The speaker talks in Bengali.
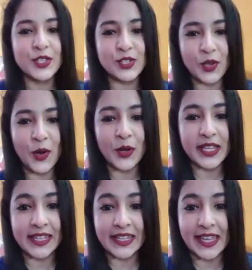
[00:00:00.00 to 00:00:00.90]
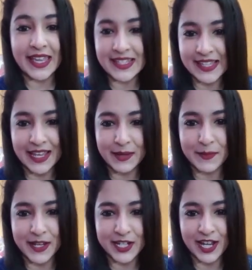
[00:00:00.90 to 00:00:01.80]
সো কি
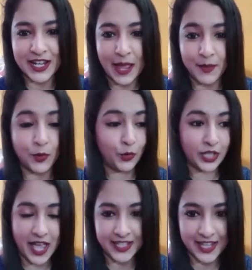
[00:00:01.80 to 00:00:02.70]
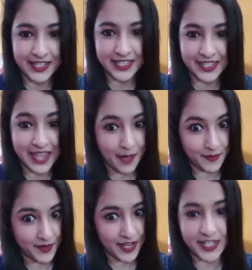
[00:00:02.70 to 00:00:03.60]
সেলিব্রেশন আমি কোথায় যাচ্ছি
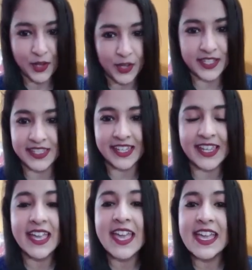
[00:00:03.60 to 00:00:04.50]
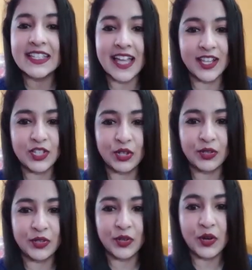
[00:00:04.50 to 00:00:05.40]
আমি রেডি হয়েছি তার
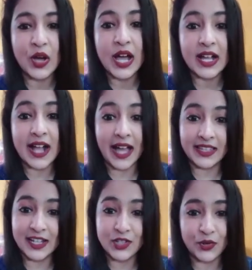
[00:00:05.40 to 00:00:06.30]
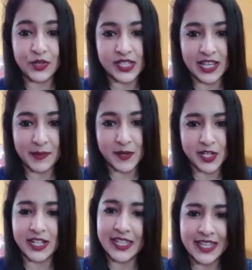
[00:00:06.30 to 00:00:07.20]
জন্য কাদের জন্য
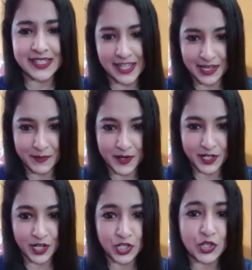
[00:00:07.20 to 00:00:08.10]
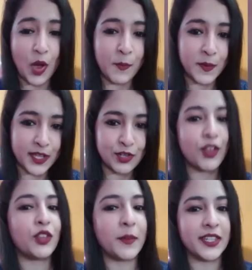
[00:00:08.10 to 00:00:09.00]
সেলিব্রেশন কি সেলিব্রেশন সব
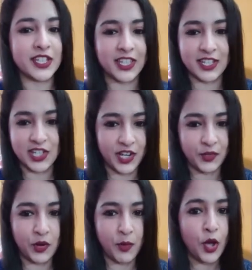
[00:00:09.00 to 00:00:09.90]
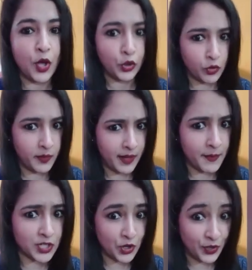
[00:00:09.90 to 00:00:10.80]
কিছুই তোমাদের সাথে শেয়ার করব তোমরা
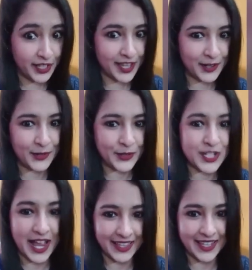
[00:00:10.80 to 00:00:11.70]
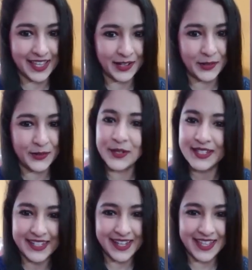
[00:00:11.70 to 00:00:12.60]
আমার সঙ্গে থাকো সাথে থাকো
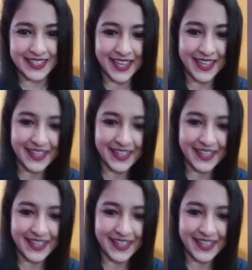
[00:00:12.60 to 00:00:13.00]
ঠিক আছে